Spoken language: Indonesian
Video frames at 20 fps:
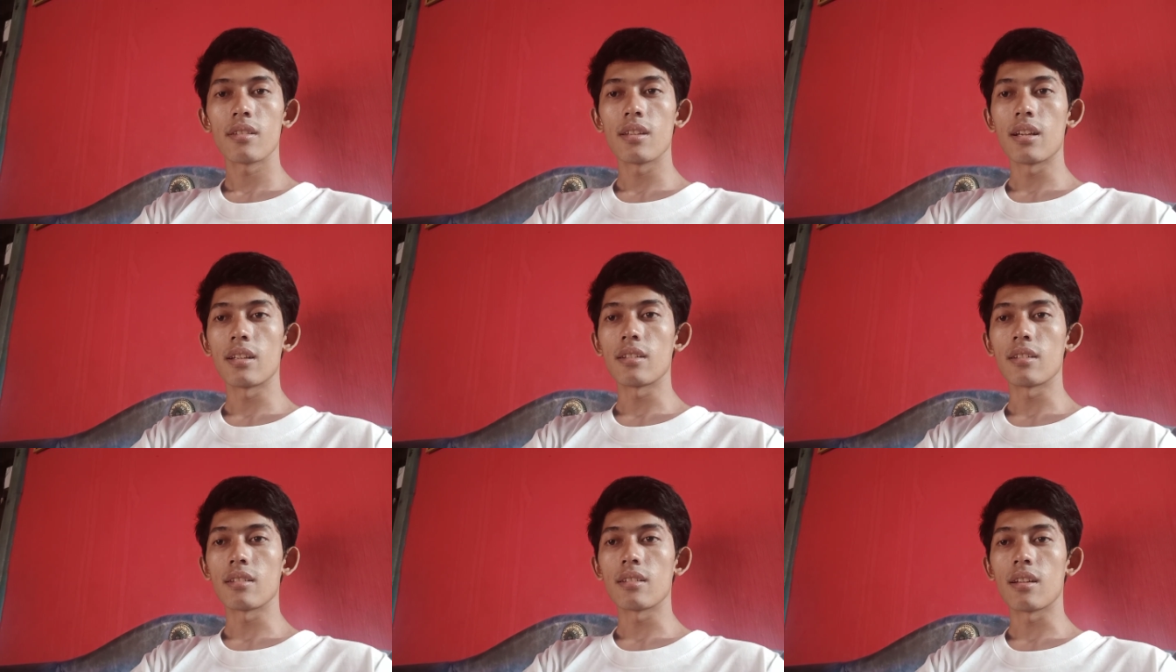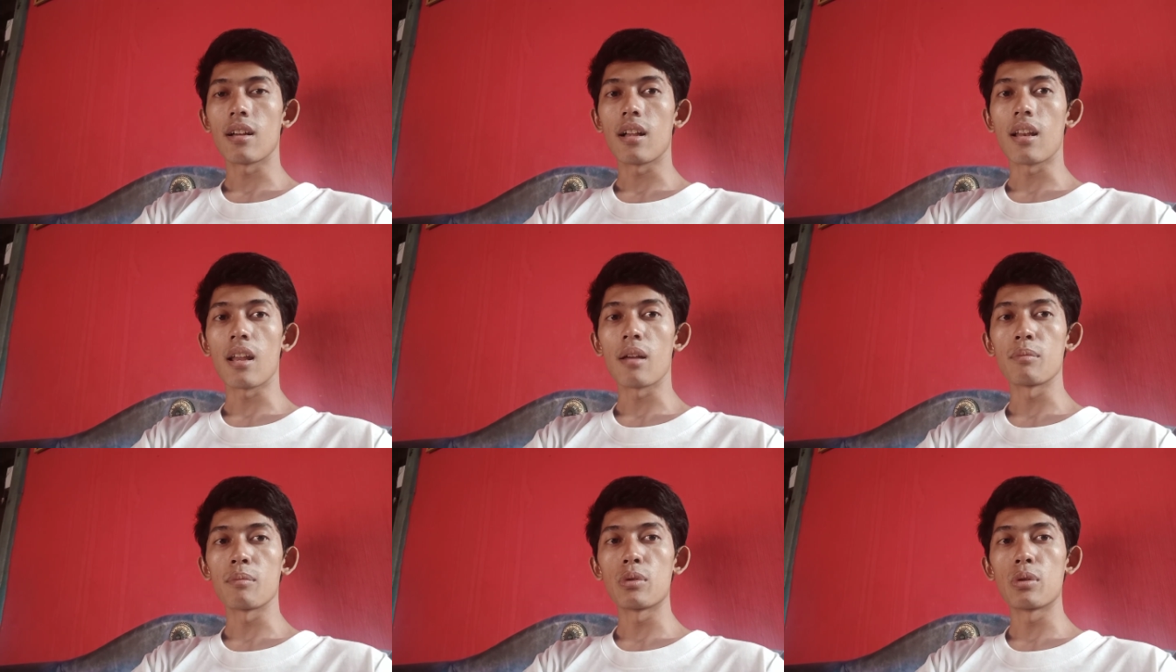dan
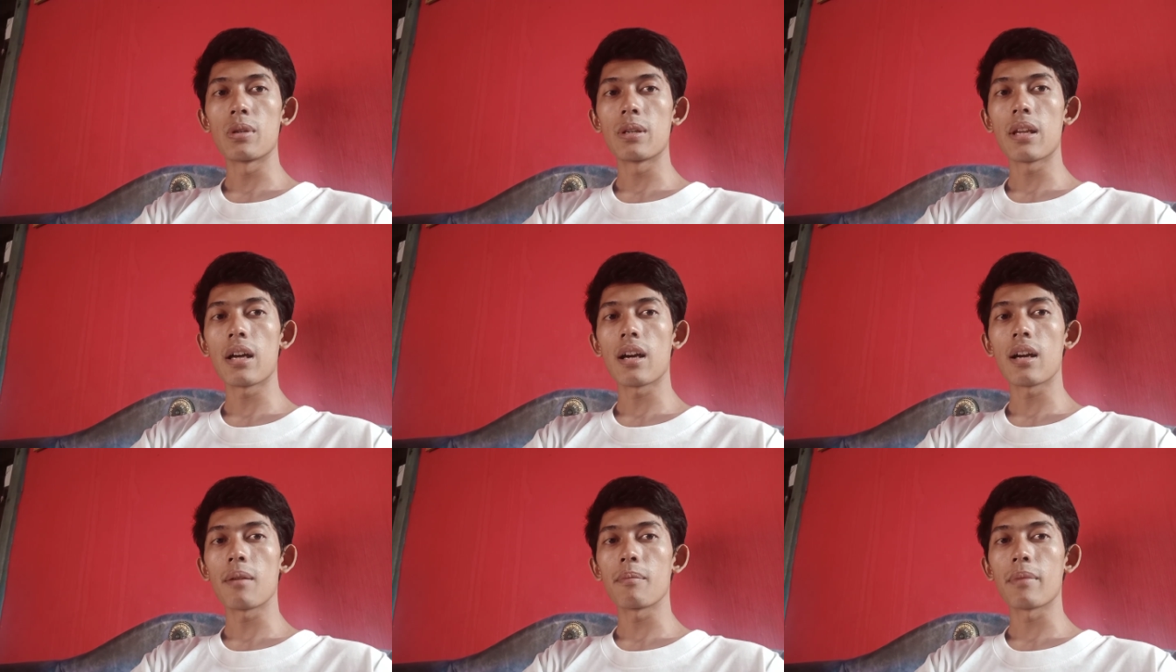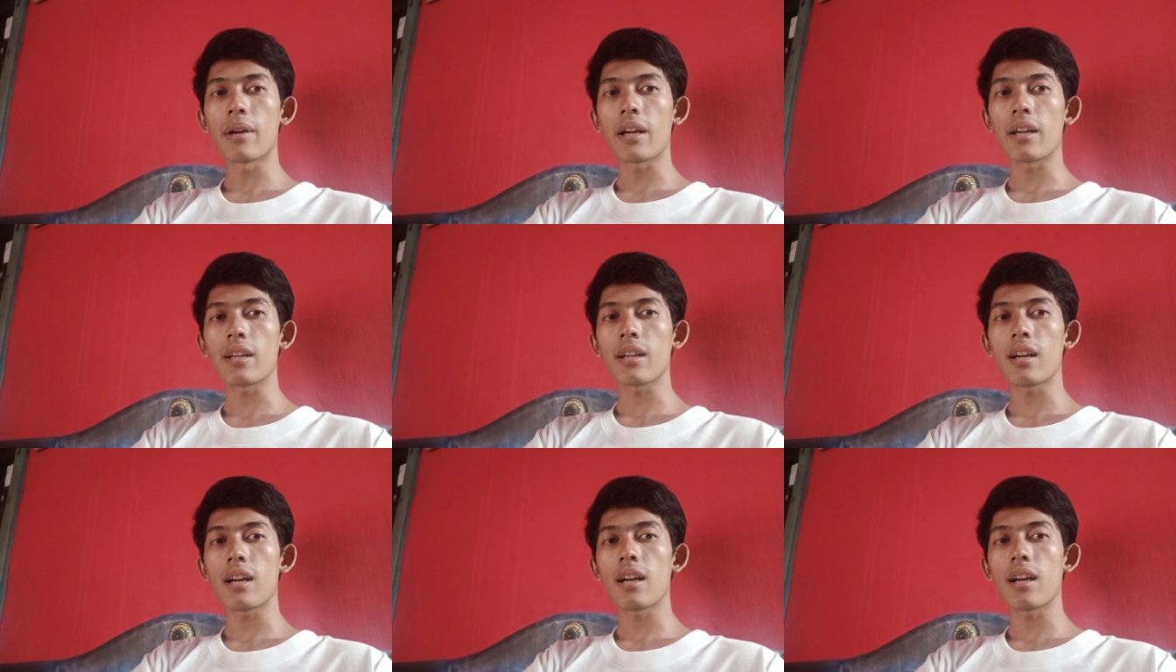alhamdulillah
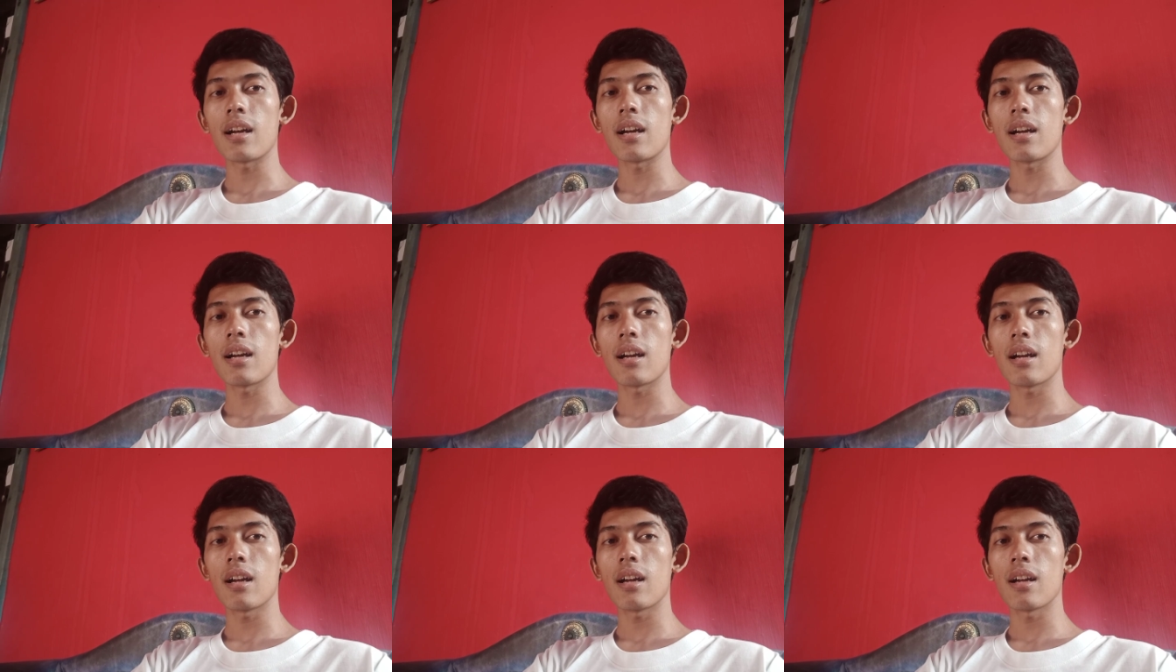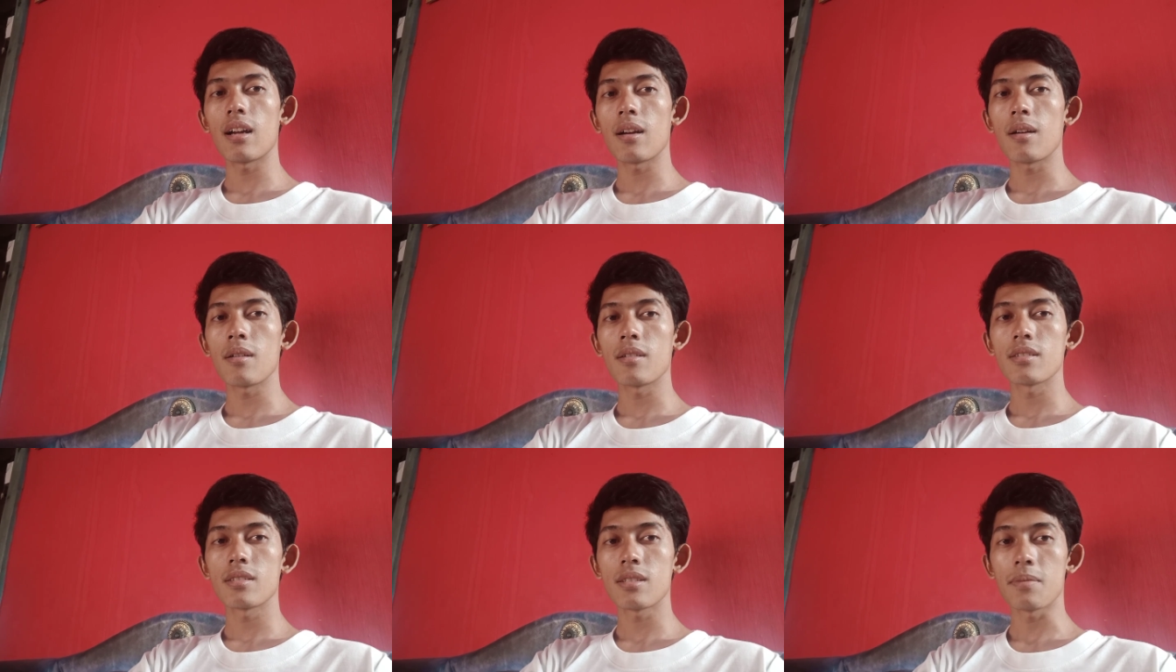mereka
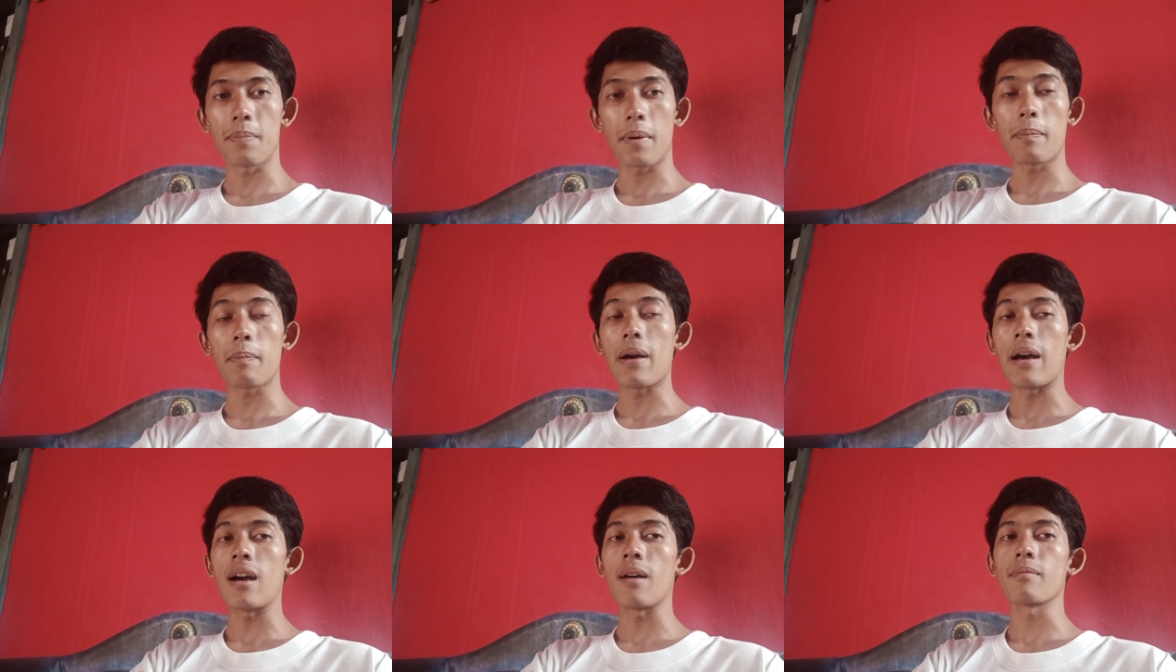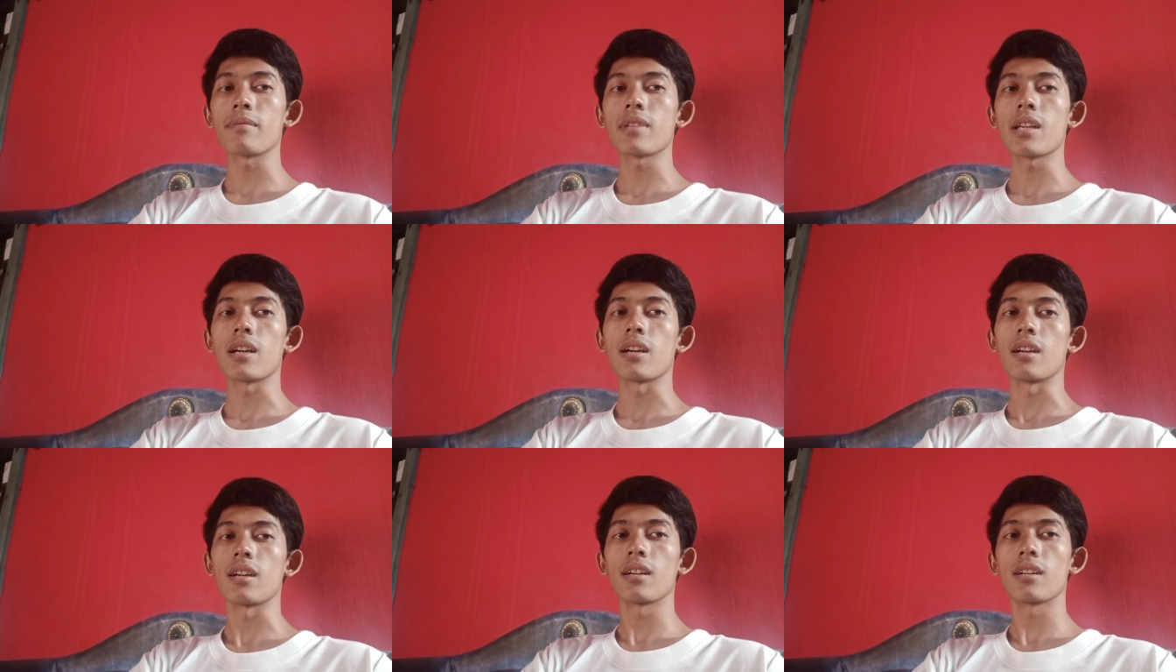cepat
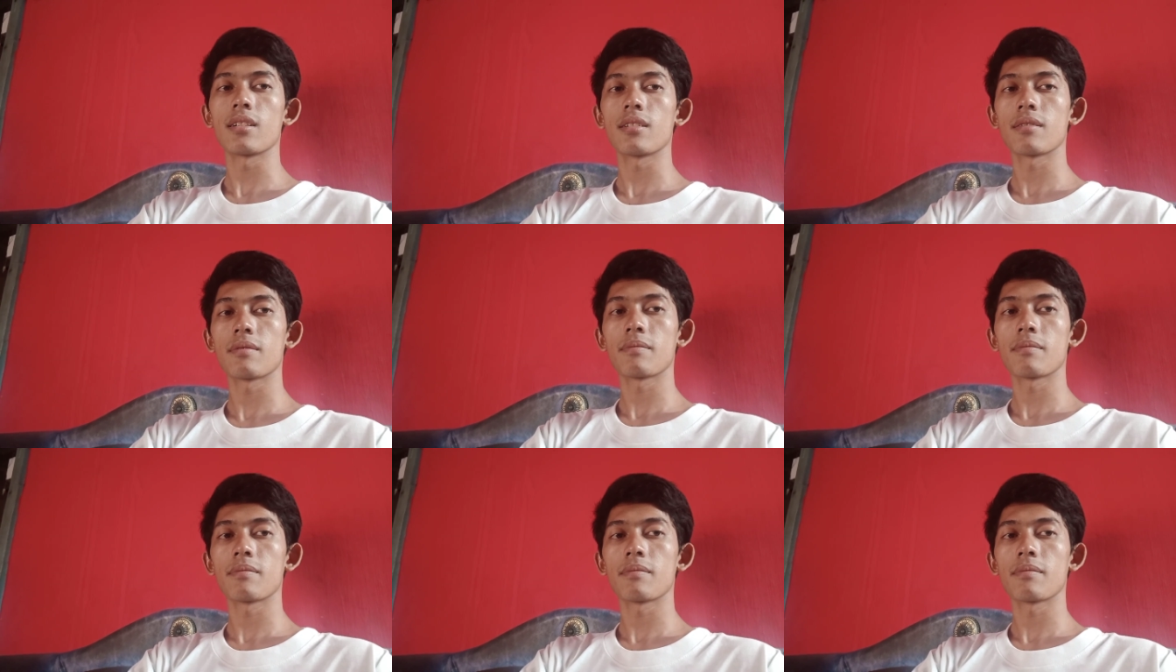pahamnya